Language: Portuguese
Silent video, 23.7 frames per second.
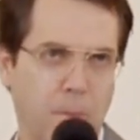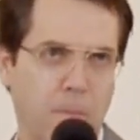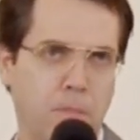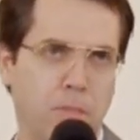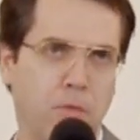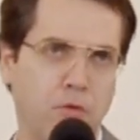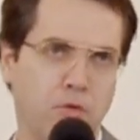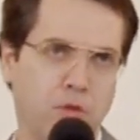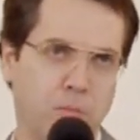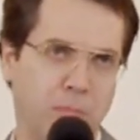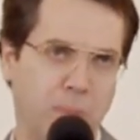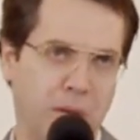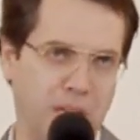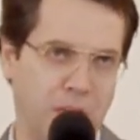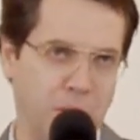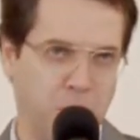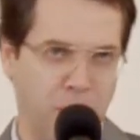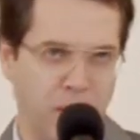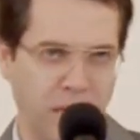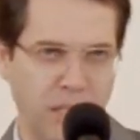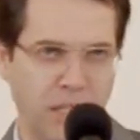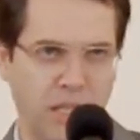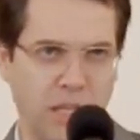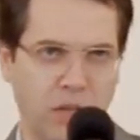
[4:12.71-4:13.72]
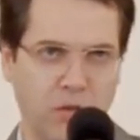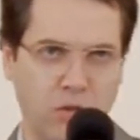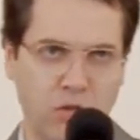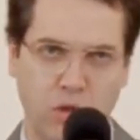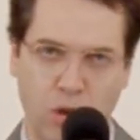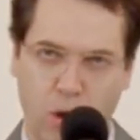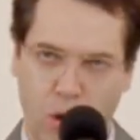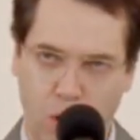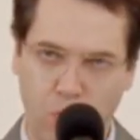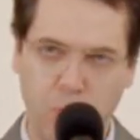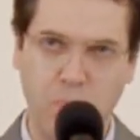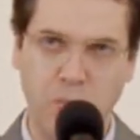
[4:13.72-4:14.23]
dos presbíteros
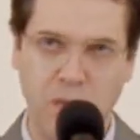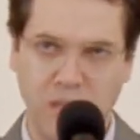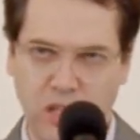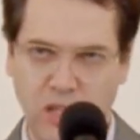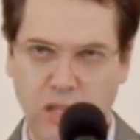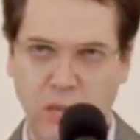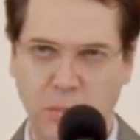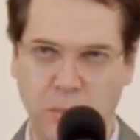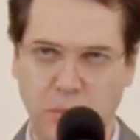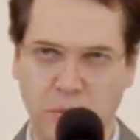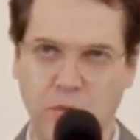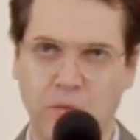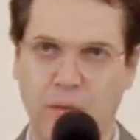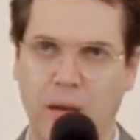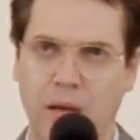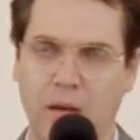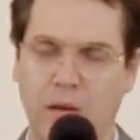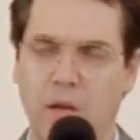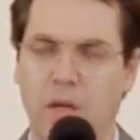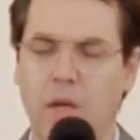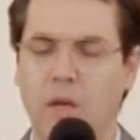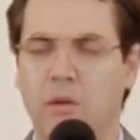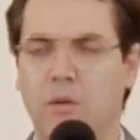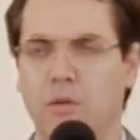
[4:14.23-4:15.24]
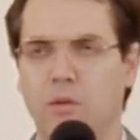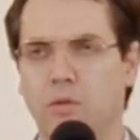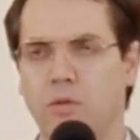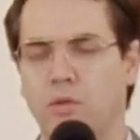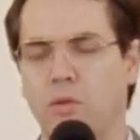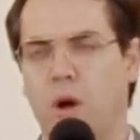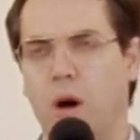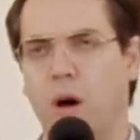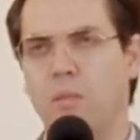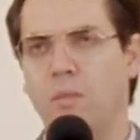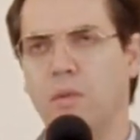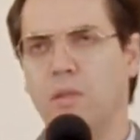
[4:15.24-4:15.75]
ou bispos, né? os
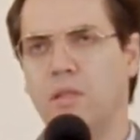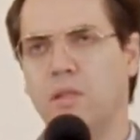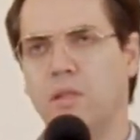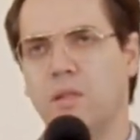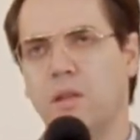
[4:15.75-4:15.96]
nomes